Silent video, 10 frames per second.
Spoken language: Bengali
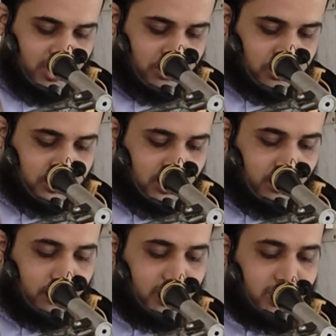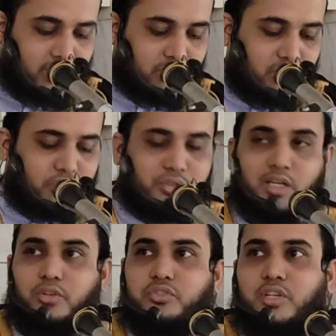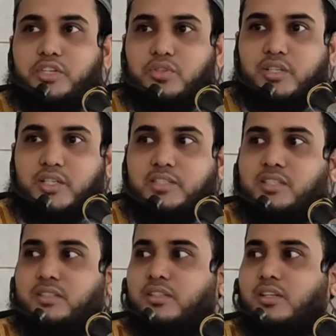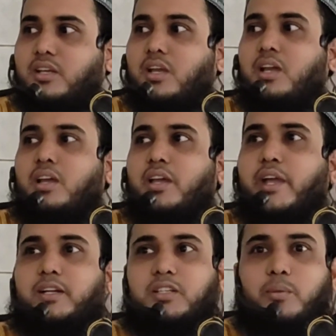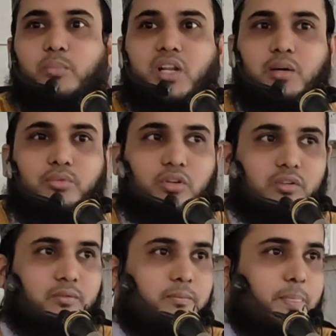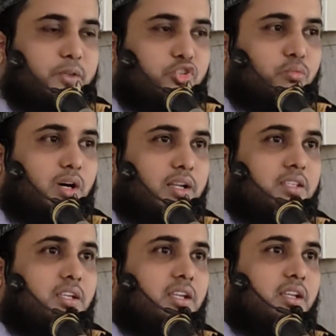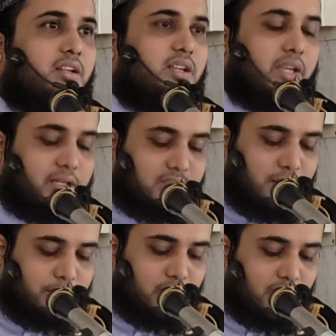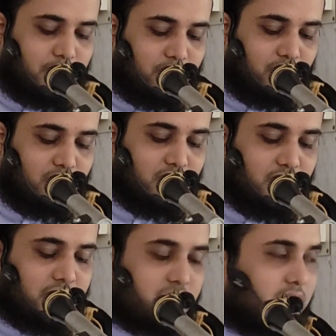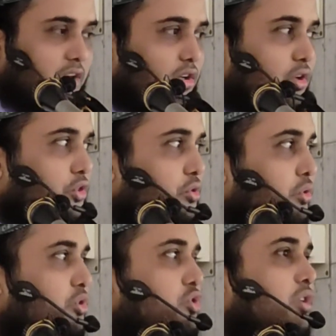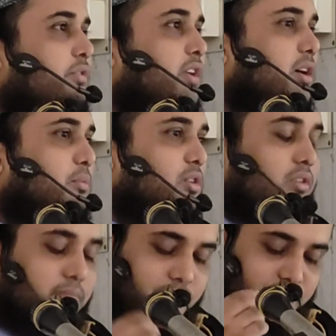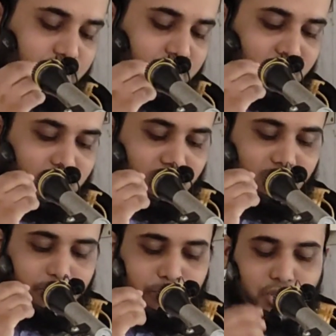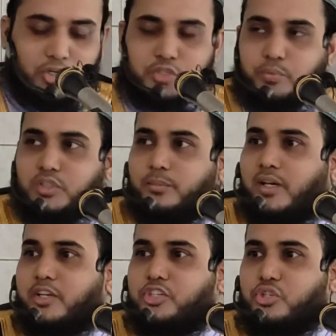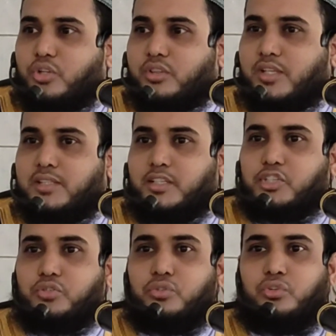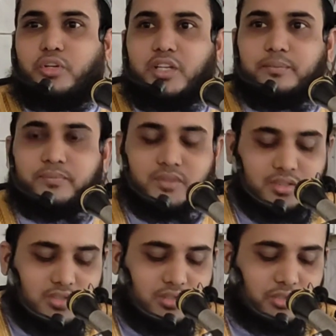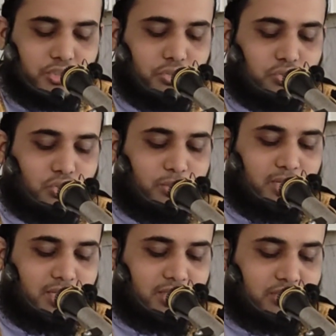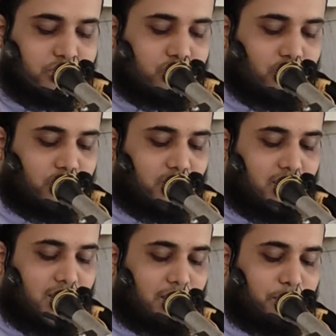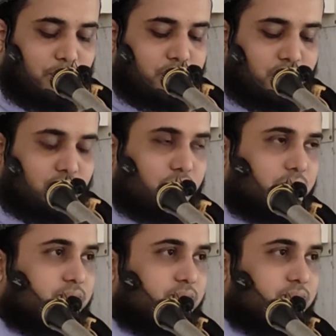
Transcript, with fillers: আর কথা না বাড়িয়ে সরাসরি আলোচনায় চলে যাচ্ছি এক নাম্বার আমল জুমার দিনের এক নাম্বার আমল সেটা হলো দুরুদ শরীফের আমল বৃহস্পতিবার সন্ধ্যা থেকে শুরু করে শুক্রবার সন্ধ্যার আগ পর্যন্ত